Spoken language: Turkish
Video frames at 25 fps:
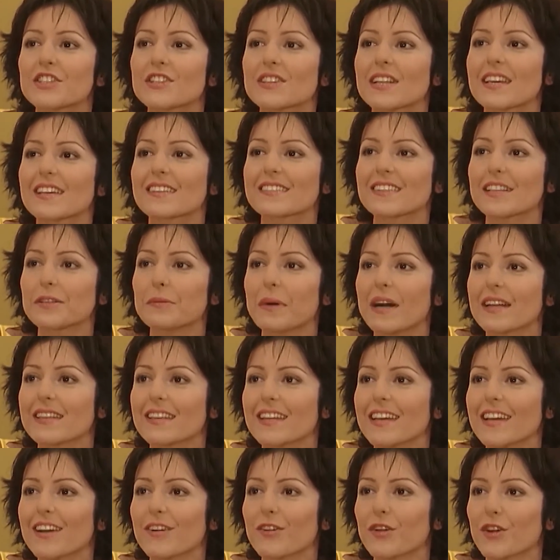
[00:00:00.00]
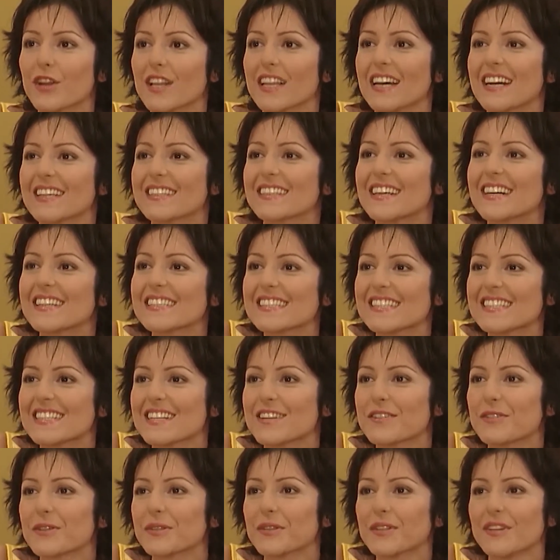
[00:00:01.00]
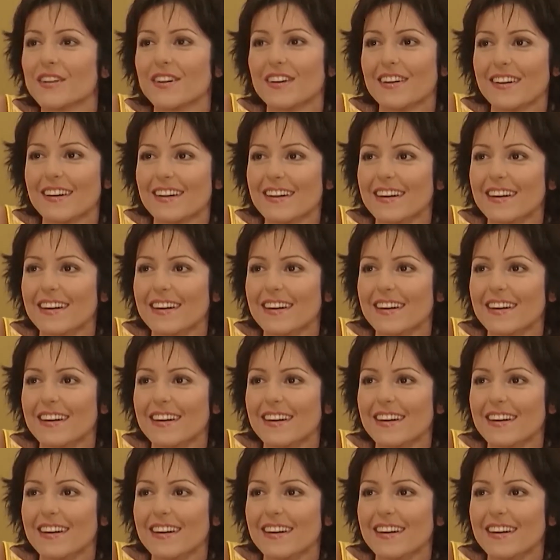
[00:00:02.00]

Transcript: içinde yatalım anne. Oralar daha sıcak oluyor.